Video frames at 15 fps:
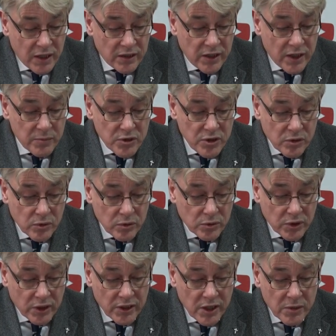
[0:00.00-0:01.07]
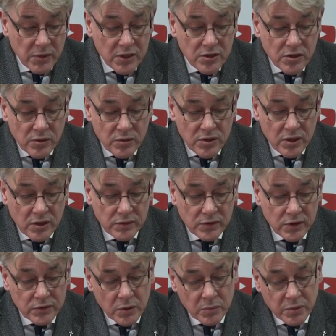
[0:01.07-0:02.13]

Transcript: Niemcy kulturę niemiecką zarówno w